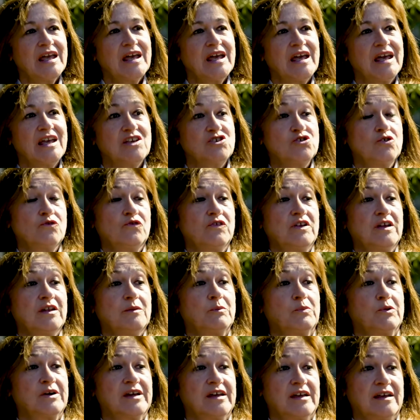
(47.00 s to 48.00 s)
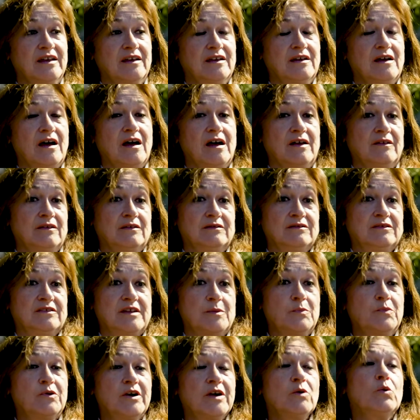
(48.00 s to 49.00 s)
Eso pues
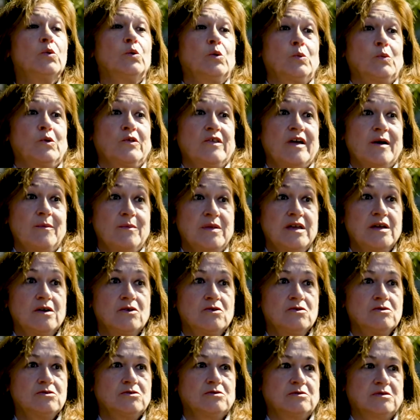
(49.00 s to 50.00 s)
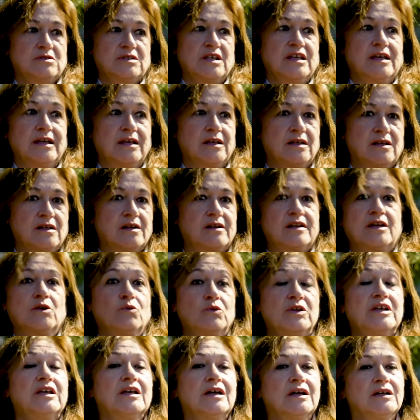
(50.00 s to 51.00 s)
después un grupo de amigos se
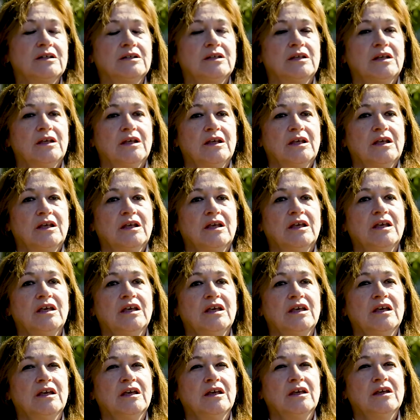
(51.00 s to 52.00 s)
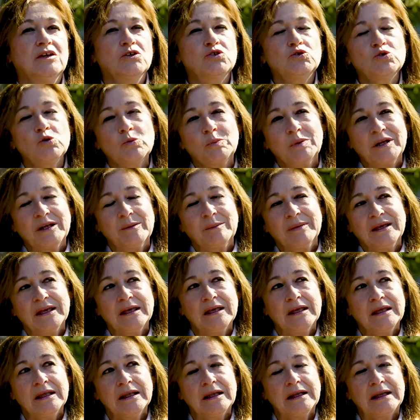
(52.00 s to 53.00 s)
reunían y su
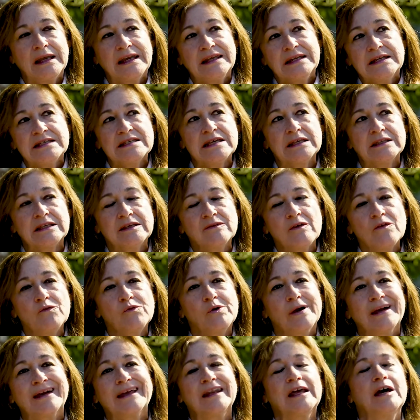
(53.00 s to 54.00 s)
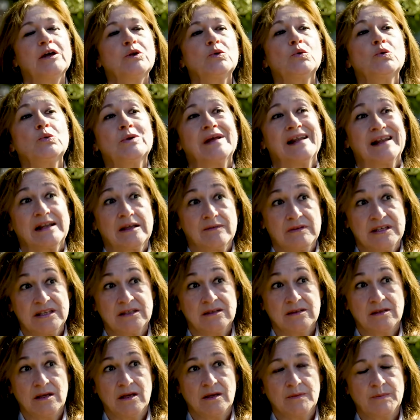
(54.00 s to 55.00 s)
primera iniciativa fue crear una
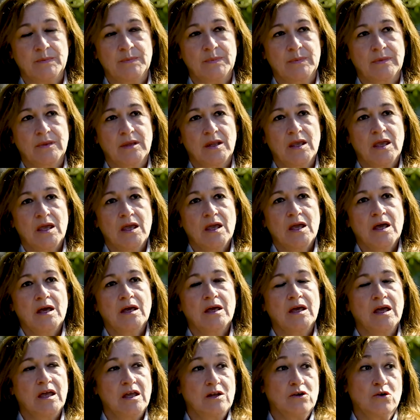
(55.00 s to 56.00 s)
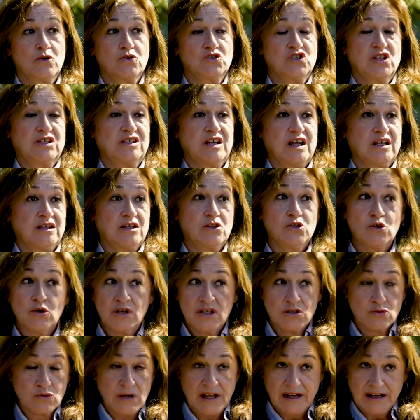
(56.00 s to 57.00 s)
revista. Eh, no
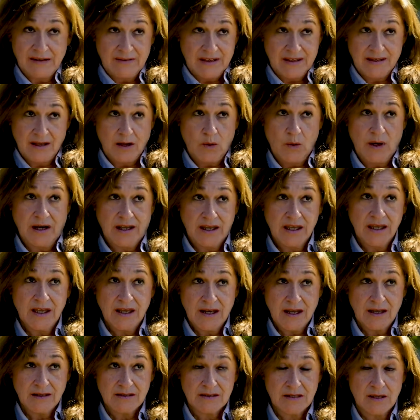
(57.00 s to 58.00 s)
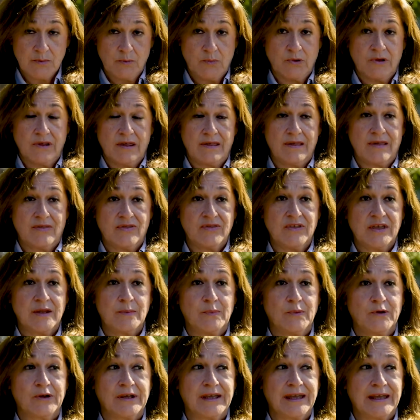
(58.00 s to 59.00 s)
es una revista cualquiera, se puede decir,
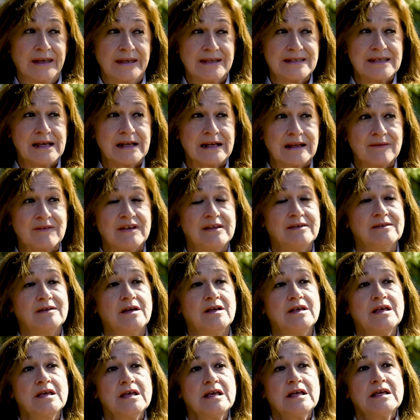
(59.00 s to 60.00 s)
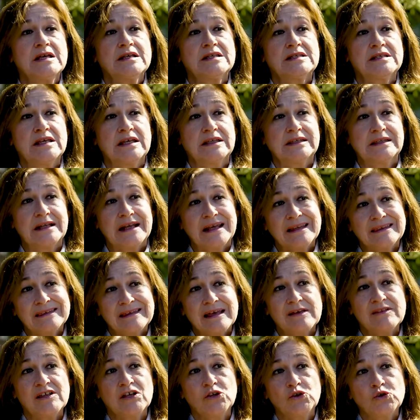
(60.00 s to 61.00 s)
porque en esa revista se
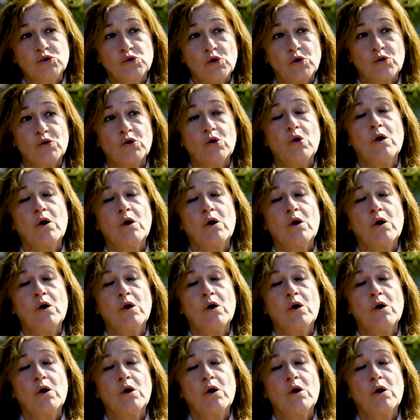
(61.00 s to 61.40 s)
trata de todos